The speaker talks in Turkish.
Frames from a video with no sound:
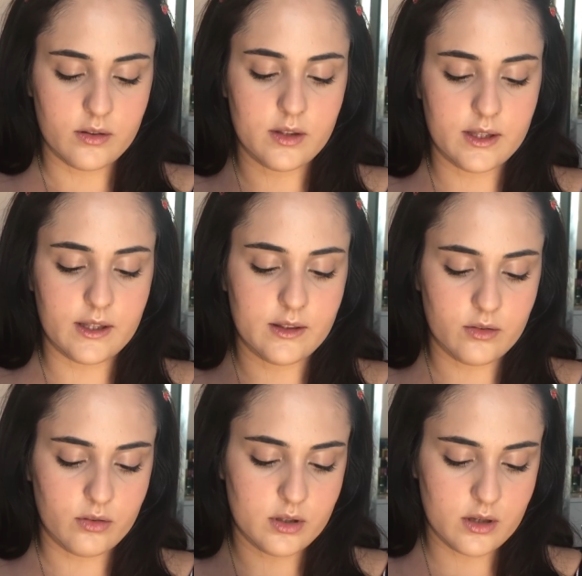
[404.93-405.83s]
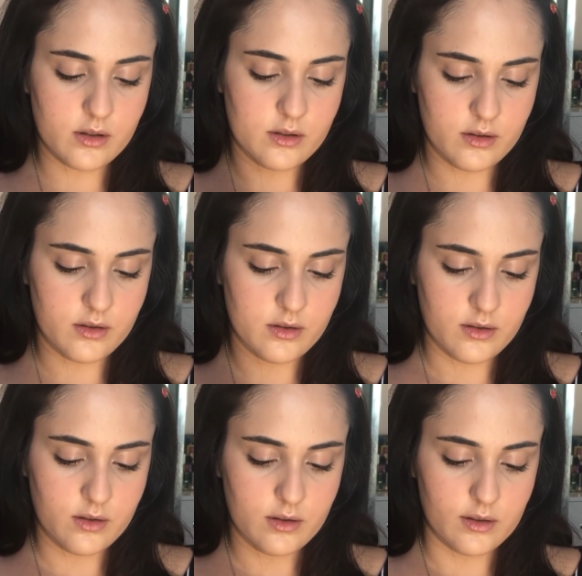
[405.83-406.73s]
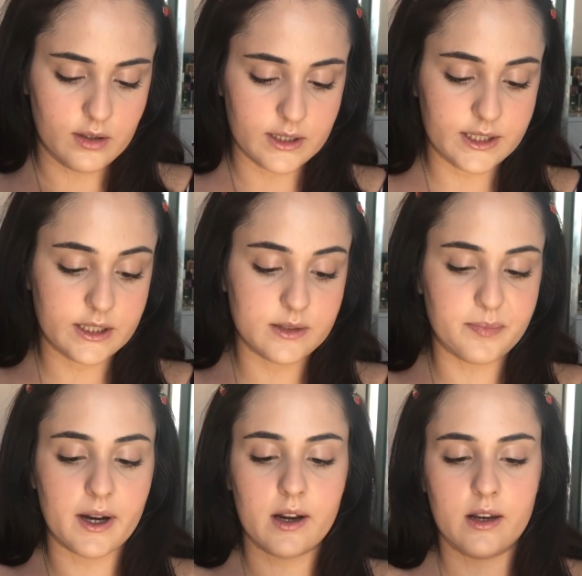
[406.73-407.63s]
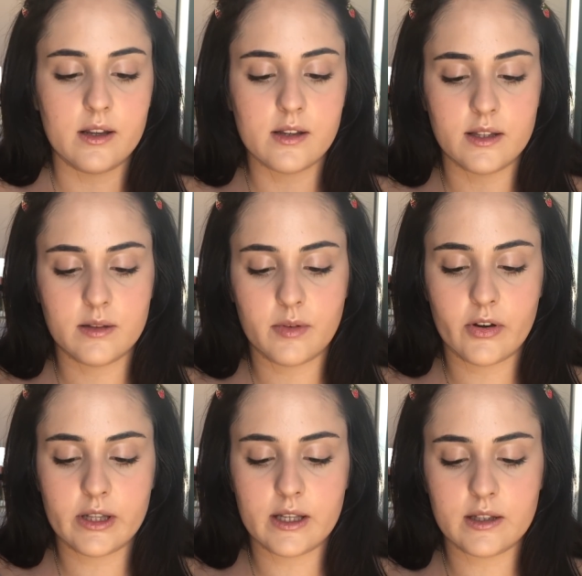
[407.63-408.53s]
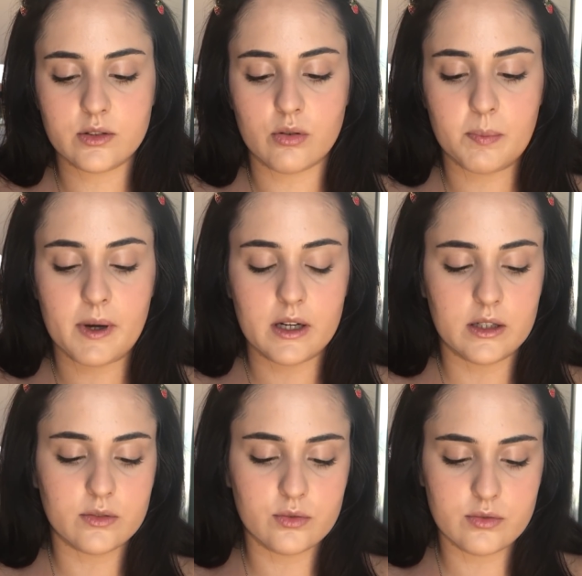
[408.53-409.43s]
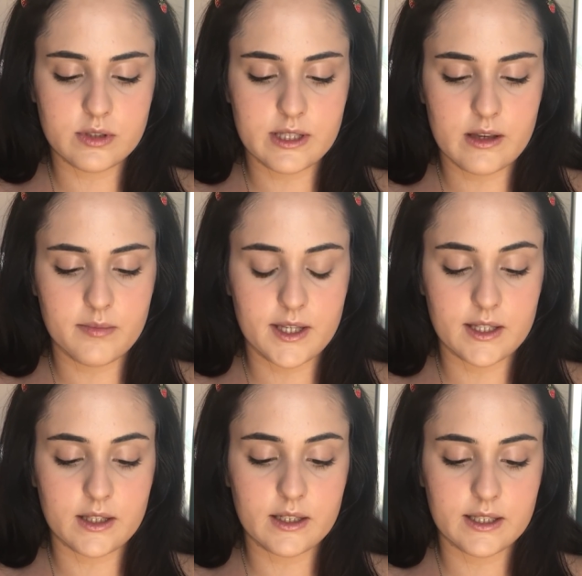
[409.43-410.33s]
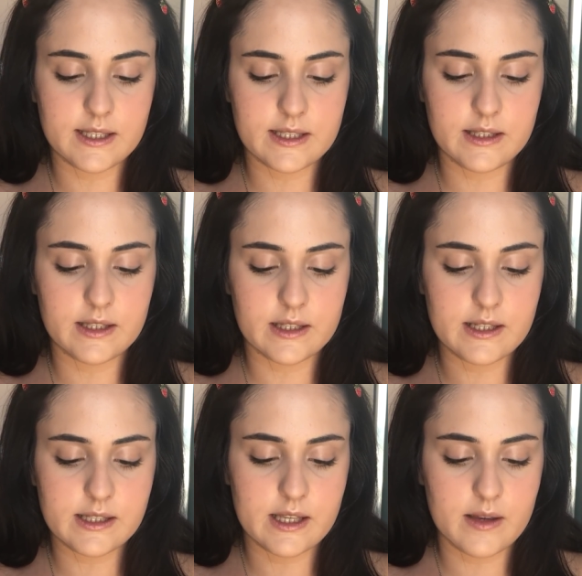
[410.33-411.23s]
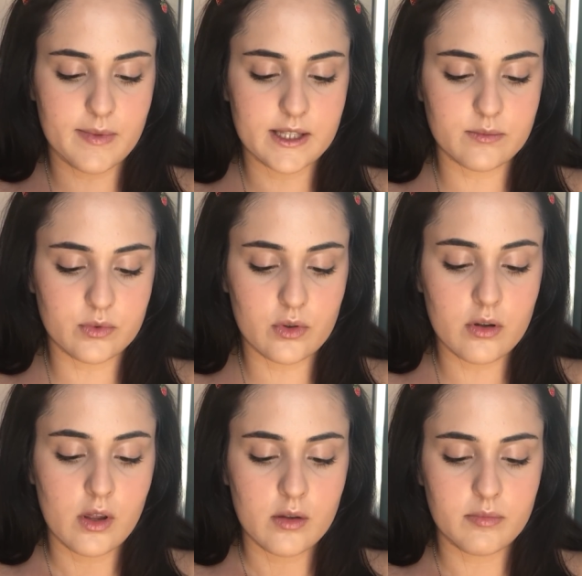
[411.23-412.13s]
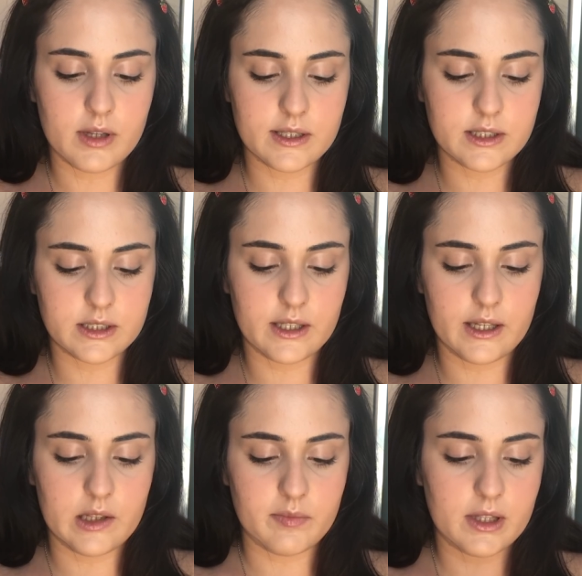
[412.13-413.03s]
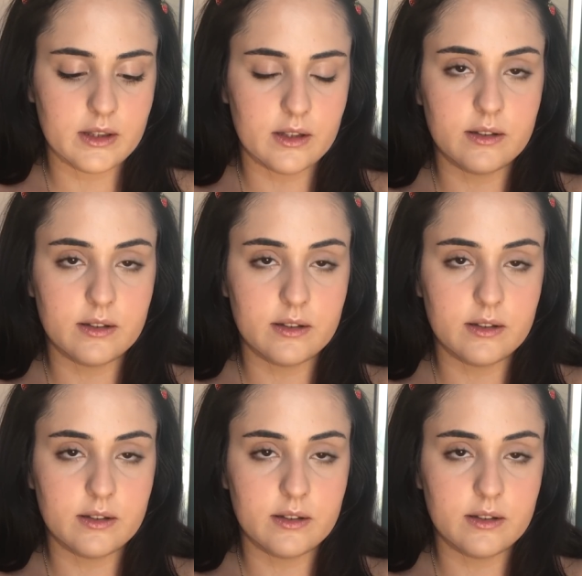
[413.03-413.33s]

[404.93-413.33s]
ne denir ona? aşırı parlak. Hani böyle çok parlak ürün sevmeyenler kesinlikle sevmez bunu. Birazcık elimde